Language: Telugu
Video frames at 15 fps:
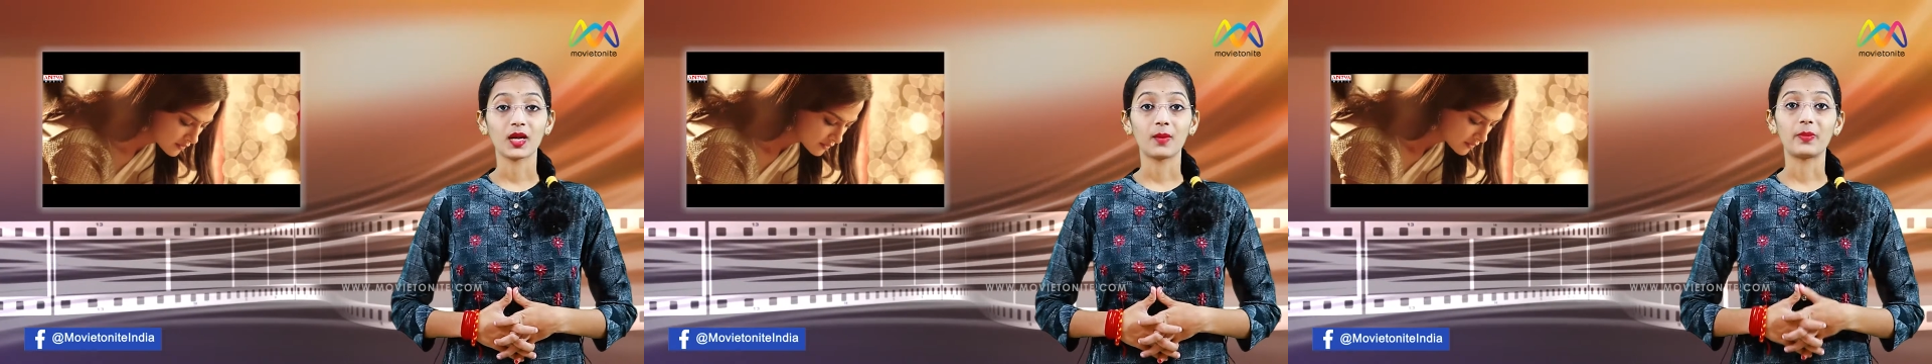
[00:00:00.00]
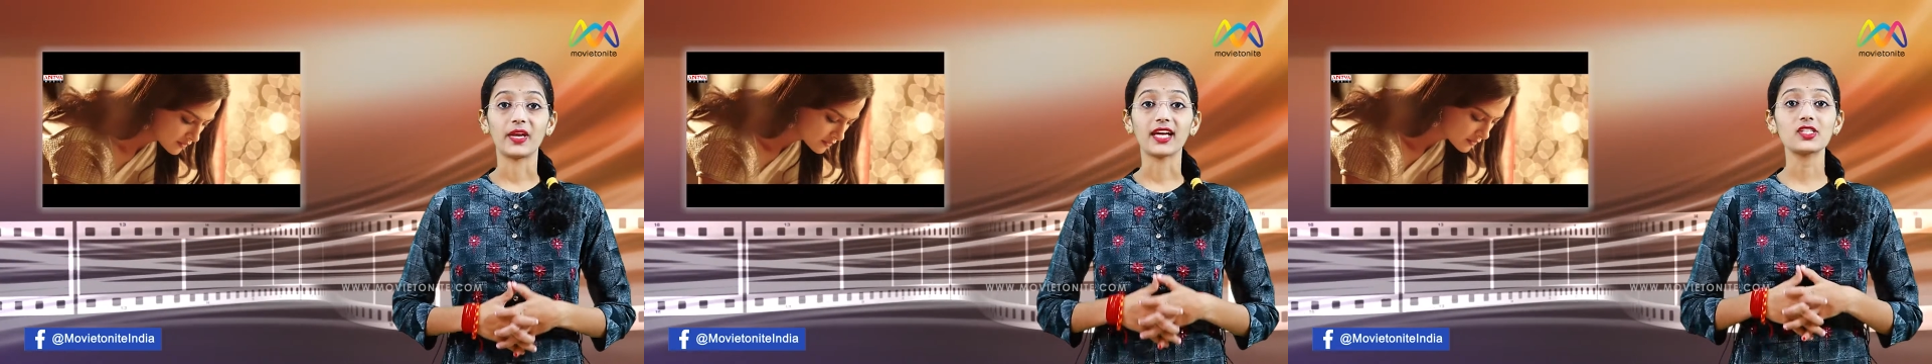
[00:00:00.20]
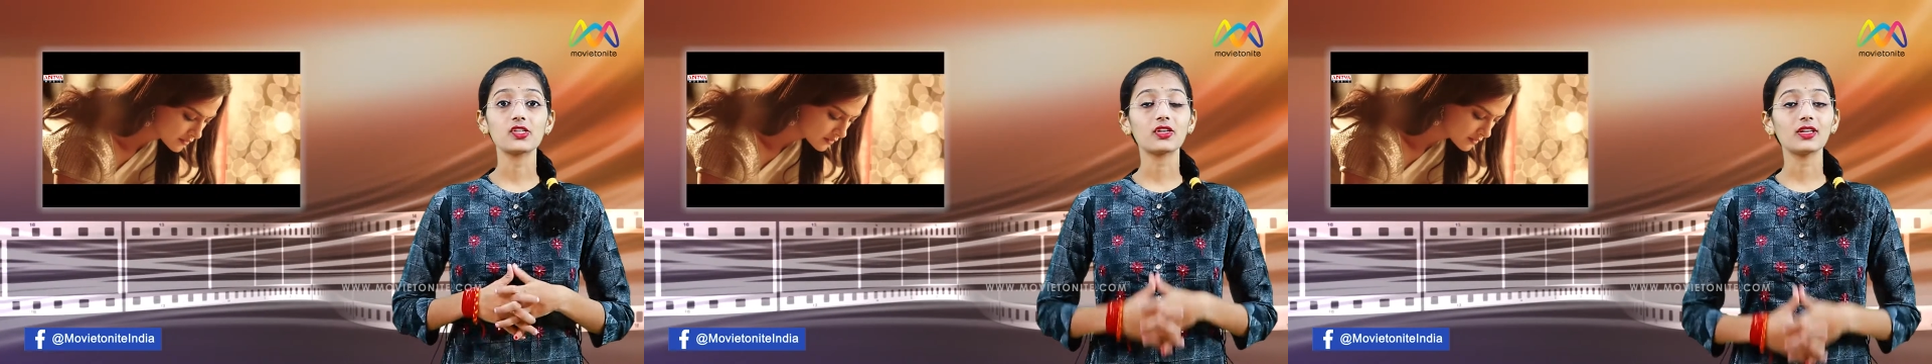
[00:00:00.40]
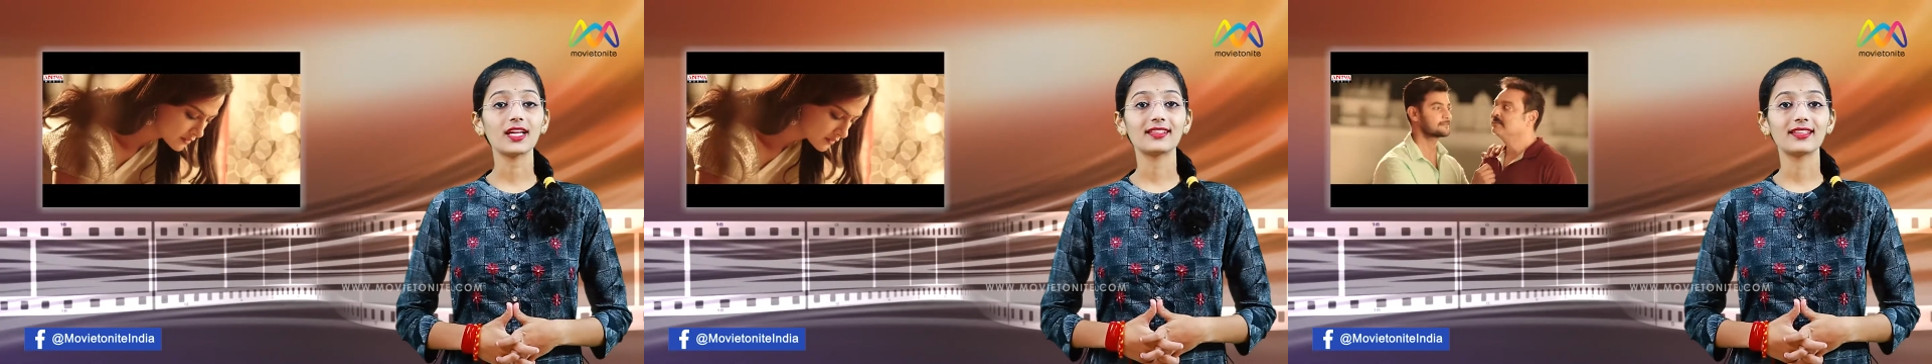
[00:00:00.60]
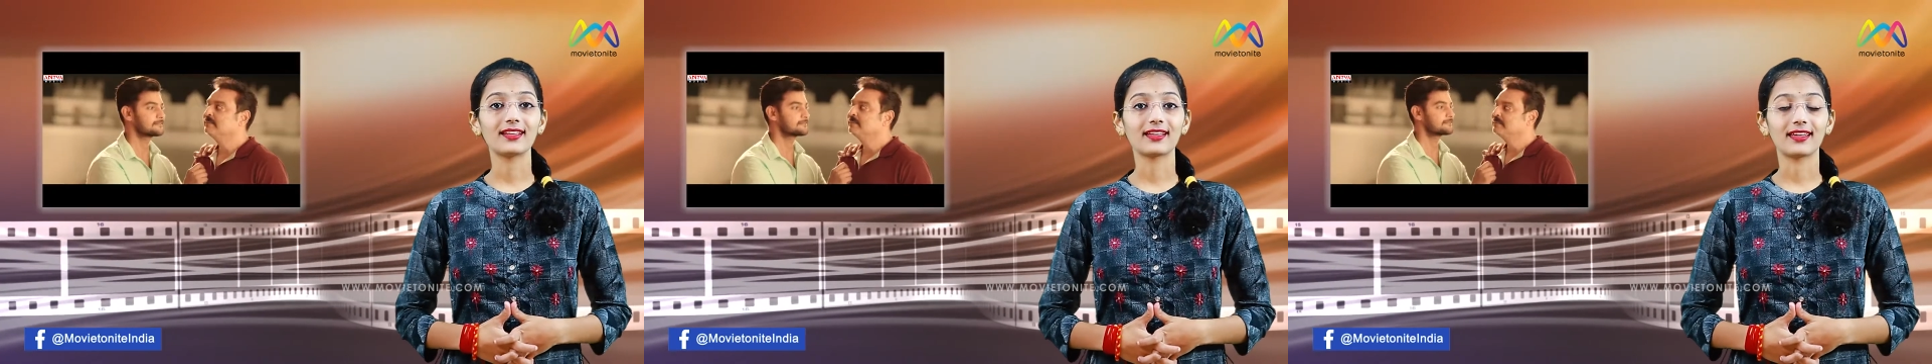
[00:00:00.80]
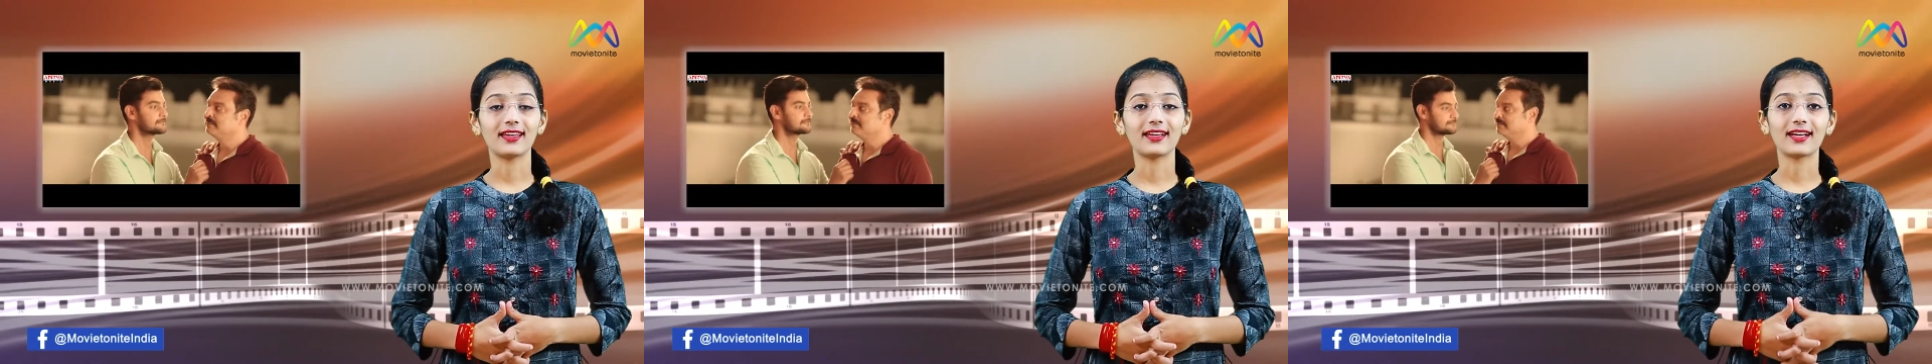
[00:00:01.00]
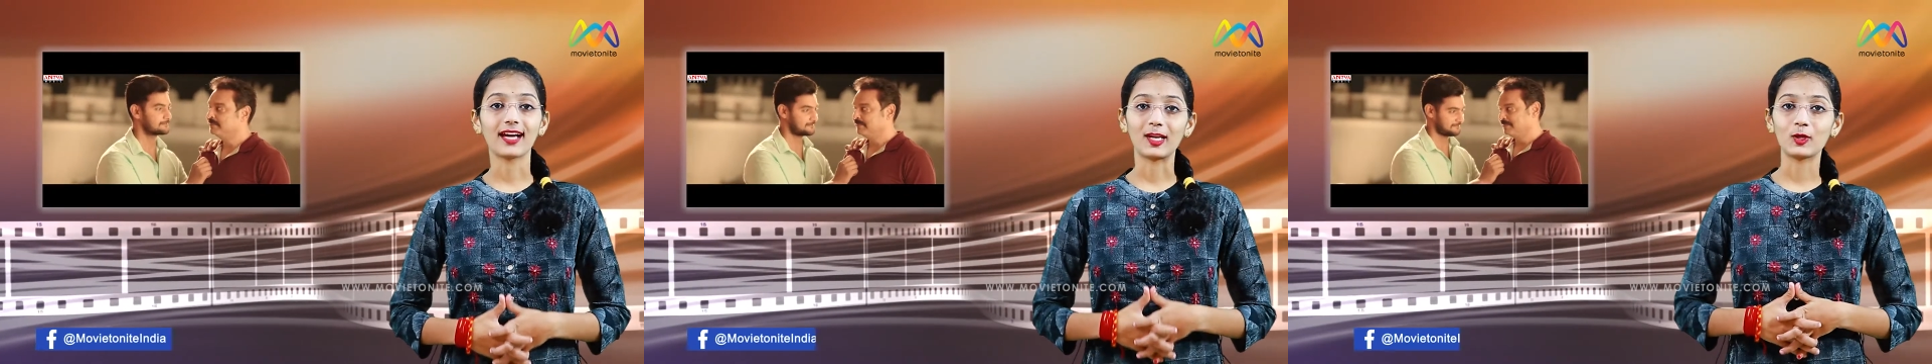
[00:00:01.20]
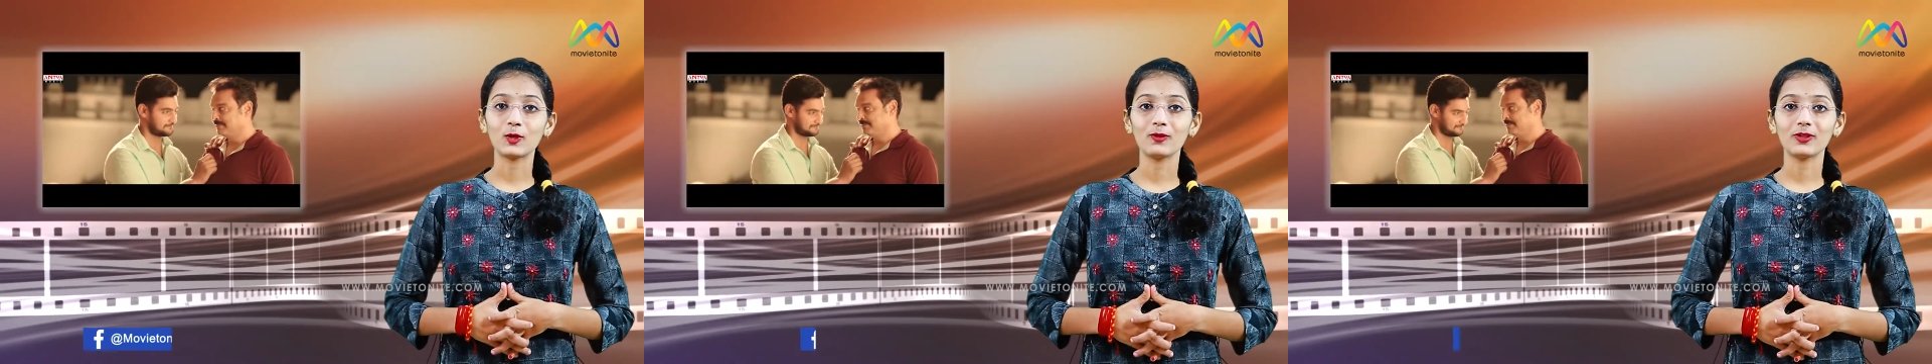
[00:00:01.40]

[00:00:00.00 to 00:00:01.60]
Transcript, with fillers: ప్రేక్షకులందరికీ కనులు